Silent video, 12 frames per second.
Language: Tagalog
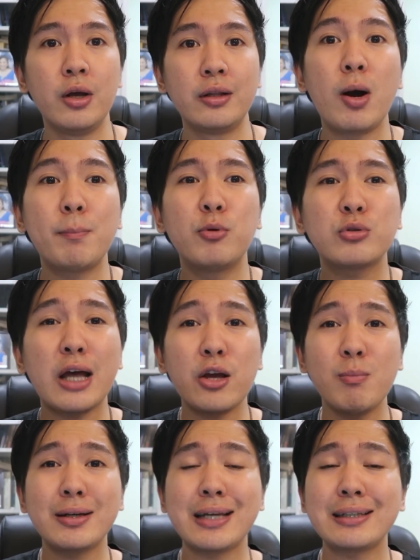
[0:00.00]
na wag po
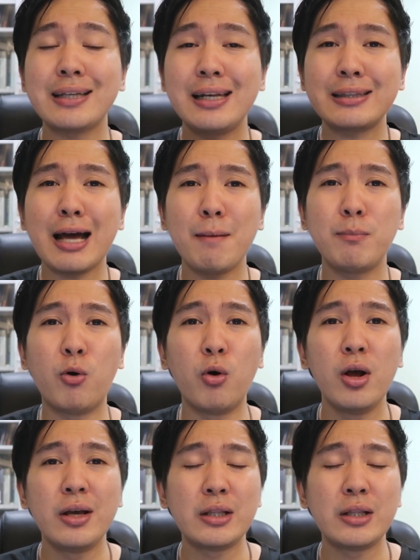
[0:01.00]
tayo magsasalita po